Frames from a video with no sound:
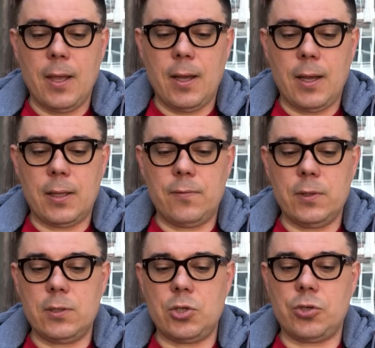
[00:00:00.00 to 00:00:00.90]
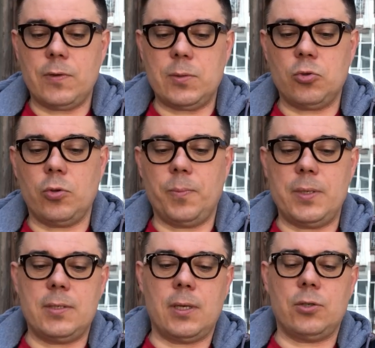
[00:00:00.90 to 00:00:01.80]

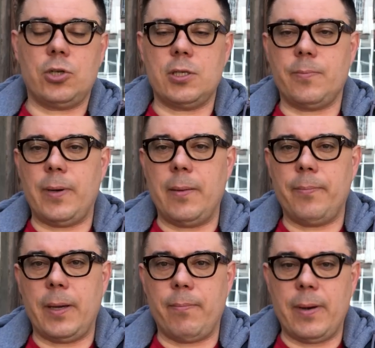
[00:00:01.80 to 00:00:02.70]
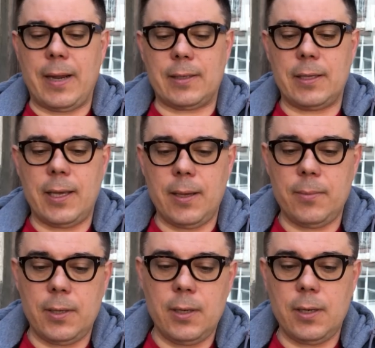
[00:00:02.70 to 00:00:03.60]
2856 БМП БРДМ
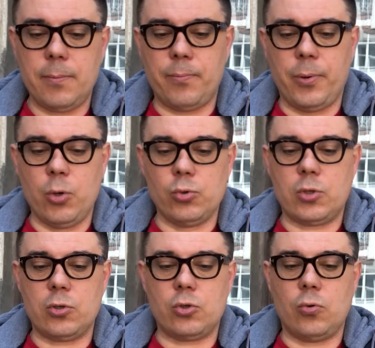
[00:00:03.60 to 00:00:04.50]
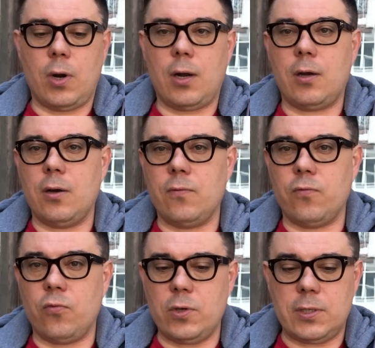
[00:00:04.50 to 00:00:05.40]
или плюс
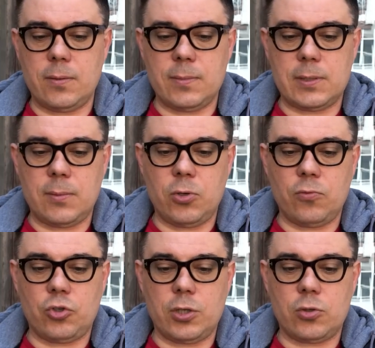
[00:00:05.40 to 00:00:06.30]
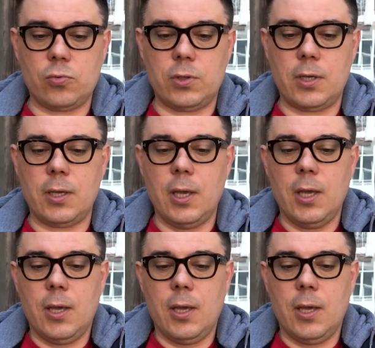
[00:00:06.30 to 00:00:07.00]
48 за минувшие сутки